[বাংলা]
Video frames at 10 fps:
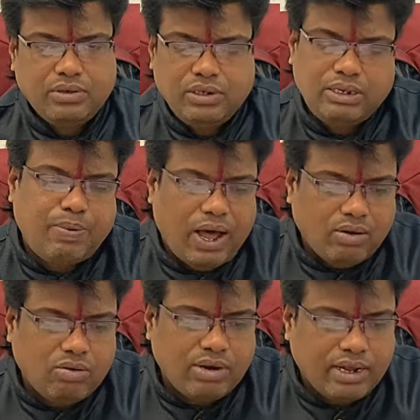যে ভালো
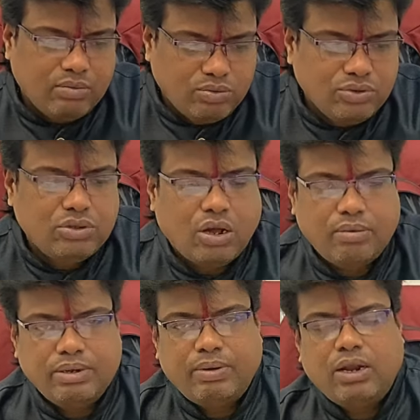করে আগে বুঝতে
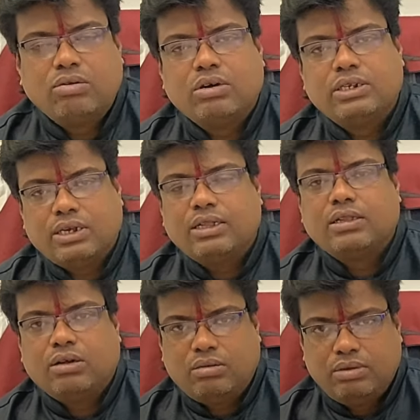হবে ভালো করে
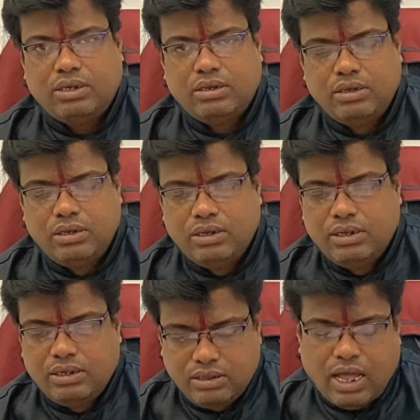জানতে হবে
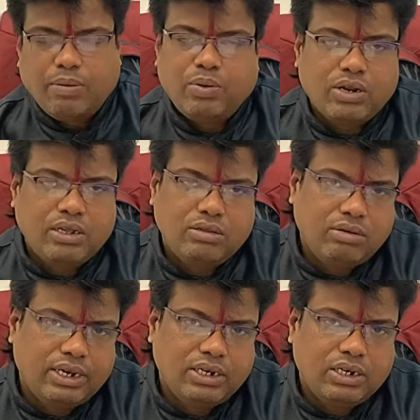তারপর কিন্তু
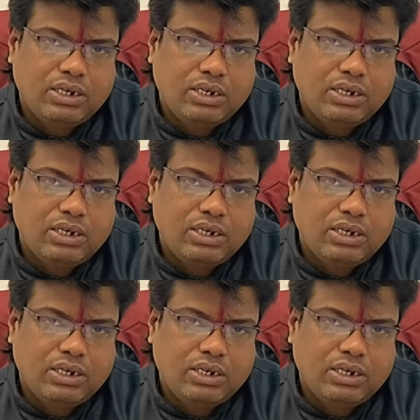এর